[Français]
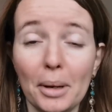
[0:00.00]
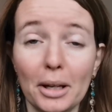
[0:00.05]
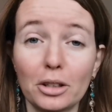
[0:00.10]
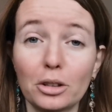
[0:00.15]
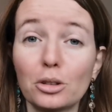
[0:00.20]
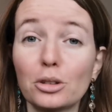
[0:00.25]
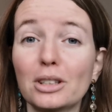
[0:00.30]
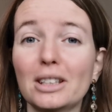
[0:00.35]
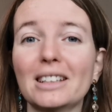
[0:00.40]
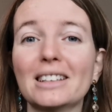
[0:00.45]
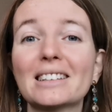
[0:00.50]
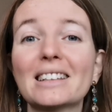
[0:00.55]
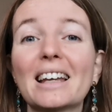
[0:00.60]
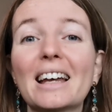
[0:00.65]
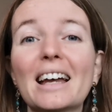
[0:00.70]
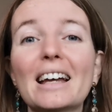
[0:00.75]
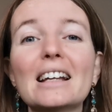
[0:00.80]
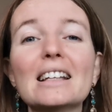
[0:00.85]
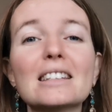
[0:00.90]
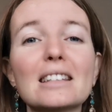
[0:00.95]
Parce que c'est
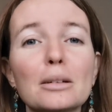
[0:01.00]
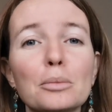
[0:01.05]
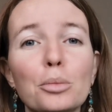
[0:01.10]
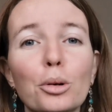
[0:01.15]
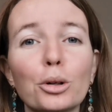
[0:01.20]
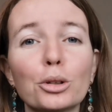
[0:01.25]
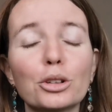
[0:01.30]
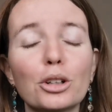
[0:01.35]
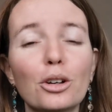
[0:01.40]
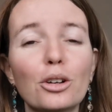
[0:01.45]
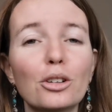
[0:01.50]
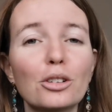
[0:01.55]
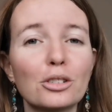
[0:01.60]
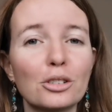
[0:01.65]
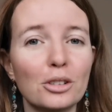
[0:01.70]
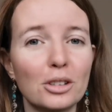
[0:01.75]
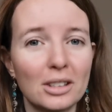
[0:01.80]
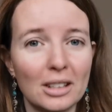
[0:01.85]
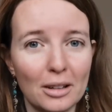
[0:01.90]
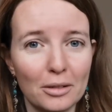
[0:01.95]
très important
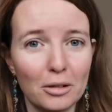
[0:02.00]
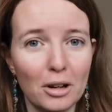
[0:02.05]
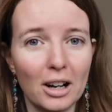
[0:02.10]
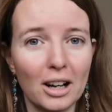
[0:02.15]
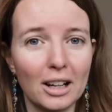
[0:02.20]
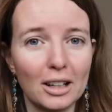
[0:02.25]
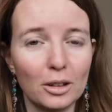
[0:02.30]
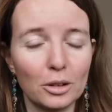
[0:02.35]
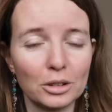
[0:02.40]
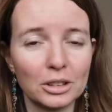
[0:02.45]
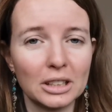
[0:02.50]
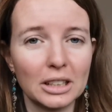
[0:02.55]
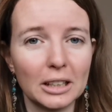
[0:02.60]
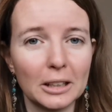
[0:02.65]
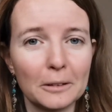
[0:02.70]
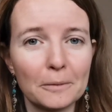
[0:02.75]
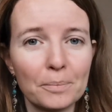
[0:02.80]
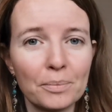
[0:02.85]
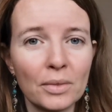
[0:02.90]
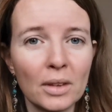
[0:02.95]
de savoir
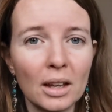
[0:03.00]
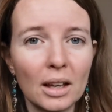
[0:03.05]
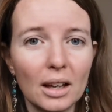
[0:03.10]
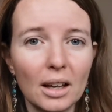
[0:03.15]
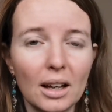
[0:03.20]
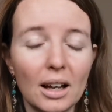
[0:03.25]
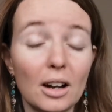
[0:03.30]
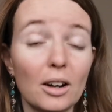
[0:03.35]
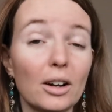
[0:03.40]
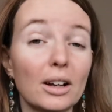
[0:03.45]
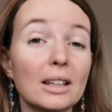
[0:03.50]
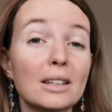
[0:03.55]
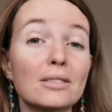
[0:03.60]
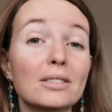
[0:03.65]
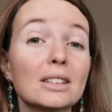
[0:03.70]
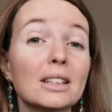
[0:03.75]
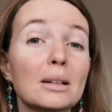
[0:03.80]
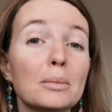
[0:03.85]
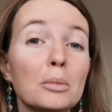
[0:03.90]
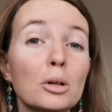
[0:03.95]
ralentir. Alors
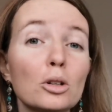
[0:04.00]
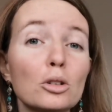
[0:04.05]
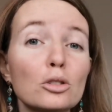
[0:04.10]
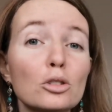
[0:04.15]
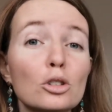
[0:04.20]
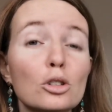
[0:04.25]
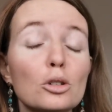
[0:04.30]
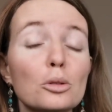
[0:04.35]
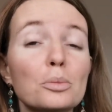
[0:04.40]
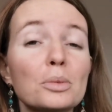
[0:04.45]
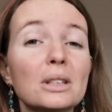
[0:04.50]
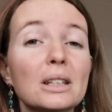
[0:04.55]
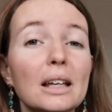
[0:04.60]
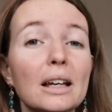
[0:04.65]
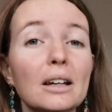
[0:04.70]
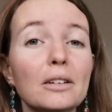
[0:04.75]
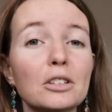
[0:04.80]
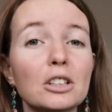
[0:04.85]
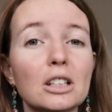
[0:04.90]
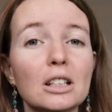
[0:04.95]
évidemment, je
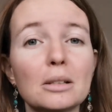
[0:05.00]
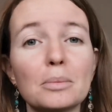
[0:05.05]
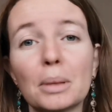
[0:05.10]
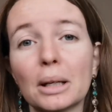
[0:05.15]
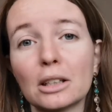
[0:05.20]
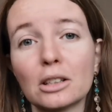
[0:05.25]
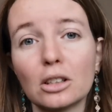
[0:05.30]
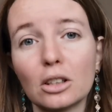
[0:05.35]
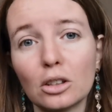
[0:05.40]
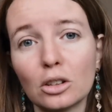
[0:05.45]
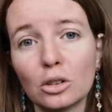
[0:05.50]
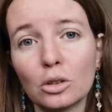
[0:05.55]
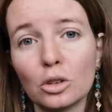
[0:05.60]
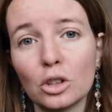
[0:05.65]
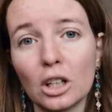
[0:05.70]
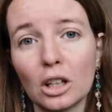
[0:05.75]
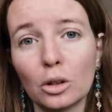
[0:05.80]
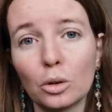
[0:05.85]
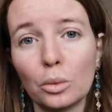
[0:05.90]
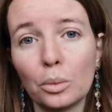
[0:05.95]
l'observe chez les personnes
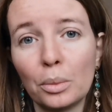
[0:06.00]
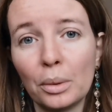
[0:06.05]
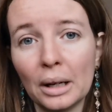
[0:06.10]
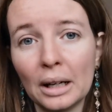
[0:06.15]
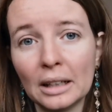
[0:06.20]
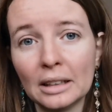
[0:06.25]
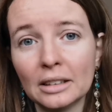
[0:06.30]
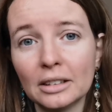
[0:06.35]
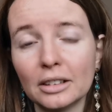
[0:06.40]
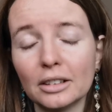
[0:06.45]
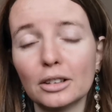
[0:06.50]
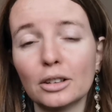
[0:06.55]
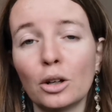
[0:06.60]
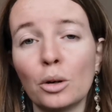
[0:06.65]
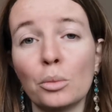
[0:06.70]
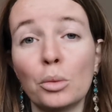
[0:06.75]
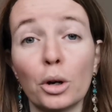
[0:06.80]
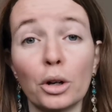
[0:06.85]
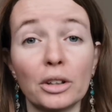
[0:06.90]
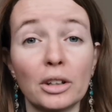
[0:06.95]
que j'accompagne
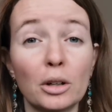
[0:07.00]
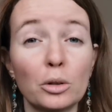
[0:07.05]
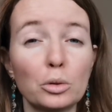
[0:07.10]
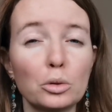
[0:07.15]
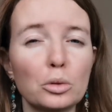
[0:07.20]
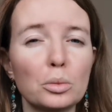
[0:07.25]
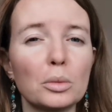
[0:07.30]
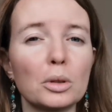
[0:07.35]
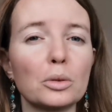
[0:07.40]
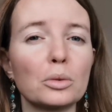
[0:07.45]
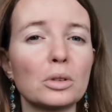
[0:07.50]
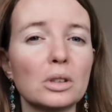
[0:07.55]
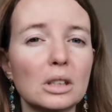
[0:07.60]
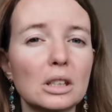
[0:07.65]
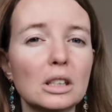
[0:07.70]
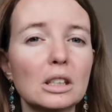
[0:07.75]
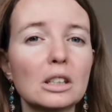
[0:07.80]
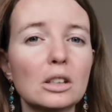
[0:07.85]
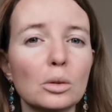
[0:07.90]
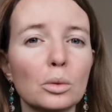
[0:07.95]
en burn-out, mais
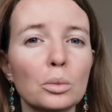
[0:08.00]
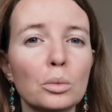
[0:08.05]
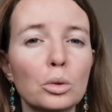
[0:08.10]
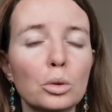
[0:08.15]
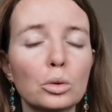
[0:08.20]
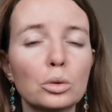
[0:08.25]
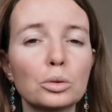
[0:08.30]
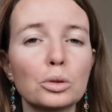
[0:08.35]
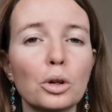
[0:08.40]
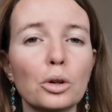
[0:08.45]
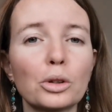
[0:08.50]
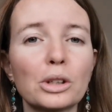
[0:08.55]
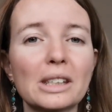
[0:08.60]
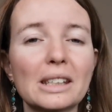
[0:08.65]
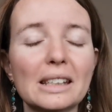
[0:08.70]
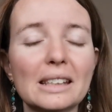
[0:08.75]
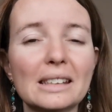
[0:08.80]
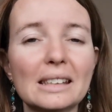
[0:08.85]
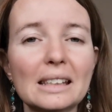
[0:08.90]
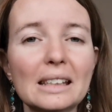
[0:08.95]
aussi qui ont beaucoup
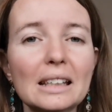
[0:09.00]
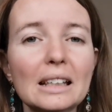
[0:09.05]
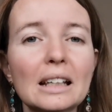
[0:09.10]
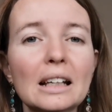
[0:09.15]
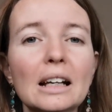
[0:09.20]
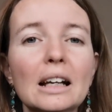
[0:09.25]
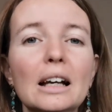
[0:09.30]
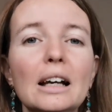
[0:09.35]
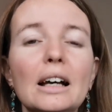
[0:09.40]
d'anxiété,